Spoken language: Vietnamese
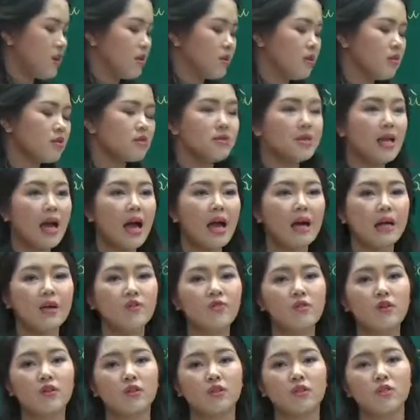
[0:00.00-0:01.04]
thực ra
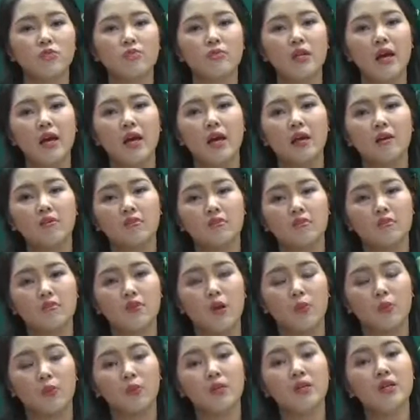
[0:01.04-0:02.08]
cái việc chúng ta
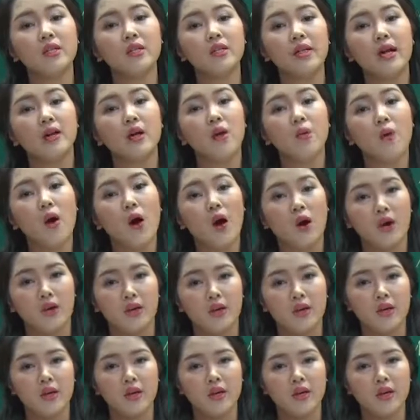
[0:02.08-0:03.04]
đọc lướt các câu hỏi